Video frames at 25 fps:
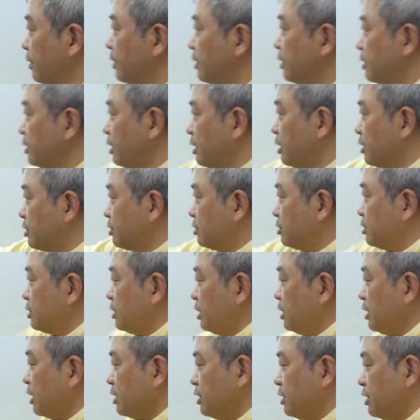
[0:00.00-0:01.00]
で、
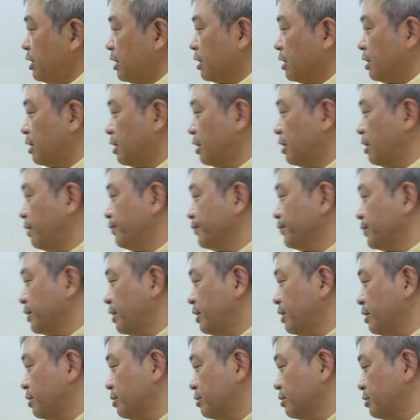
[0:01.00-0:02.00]
xt が2だから、
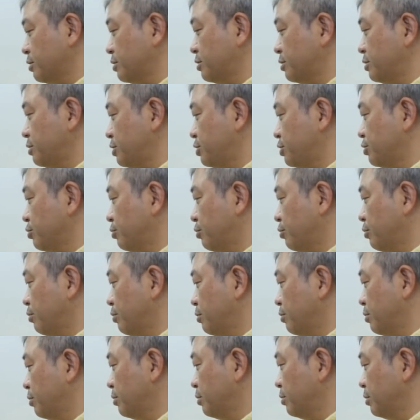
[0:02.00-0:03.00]
x2 乗